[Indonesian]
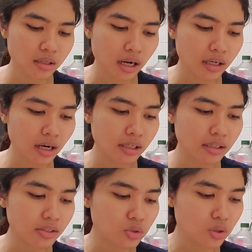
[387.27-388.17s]
dan
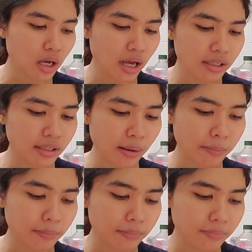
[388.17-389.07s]
ada juga
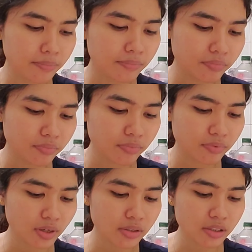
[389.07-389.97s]
ayam.
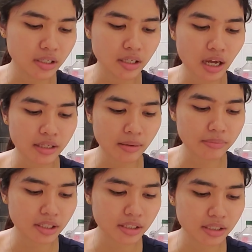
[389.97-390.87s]
Ada daging
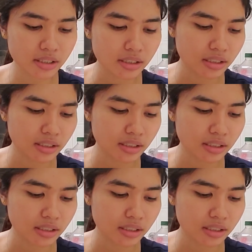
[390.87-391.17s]
ayamnya ini.